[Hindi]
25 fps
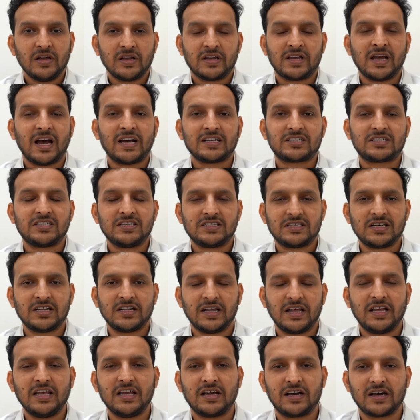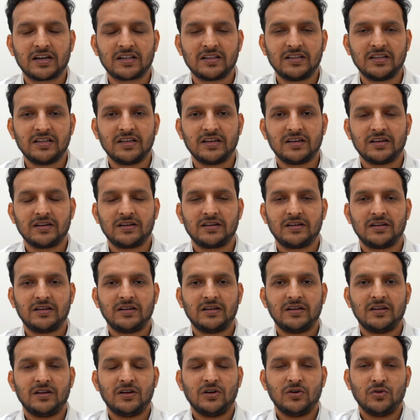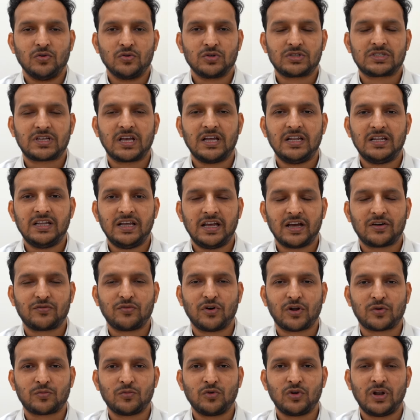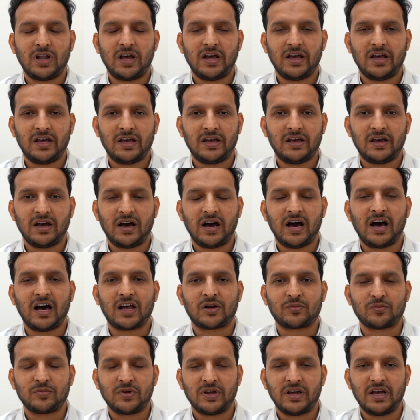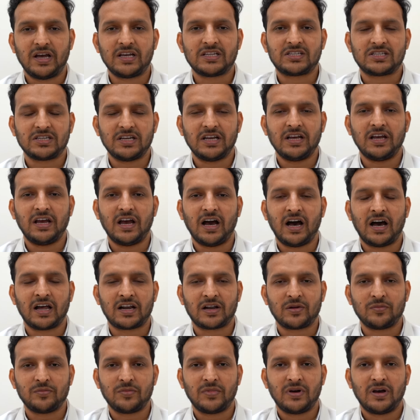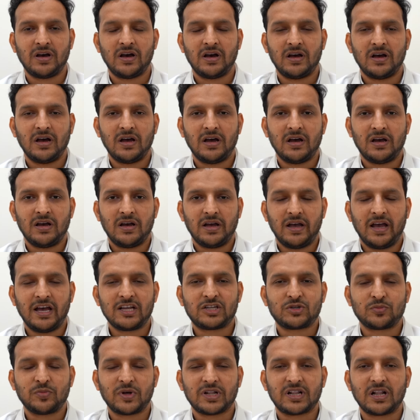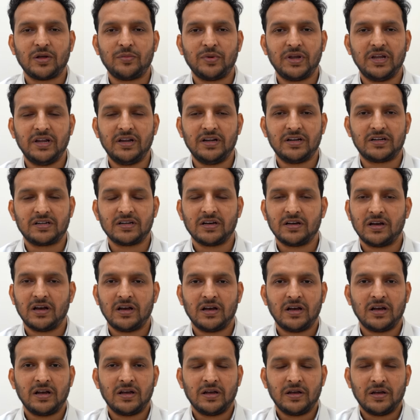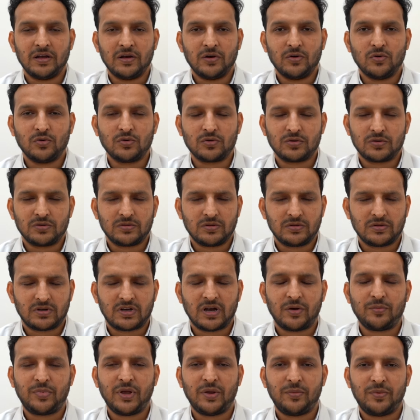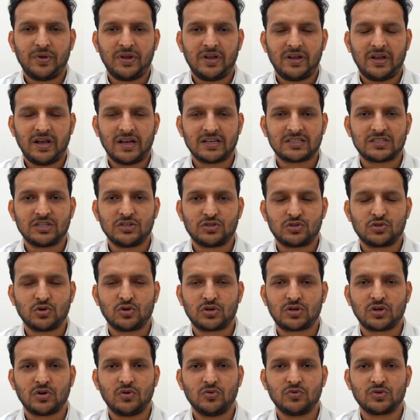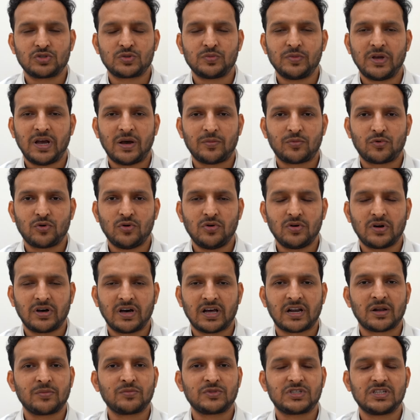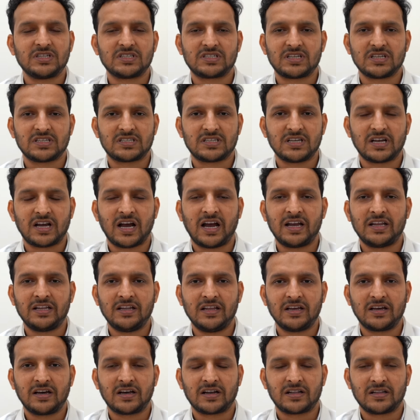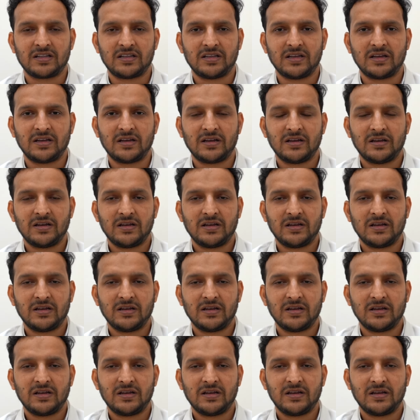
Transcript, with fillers: क्या चीज़ें नहीं करनी है उसके लिए एक फॉर्मूला है हार्म एच ए आर एम एच मतलब हीट कभी भी ऐसी चोट हो उसमें आपको गर्म चीज़ से सिकाई नहीं करनी है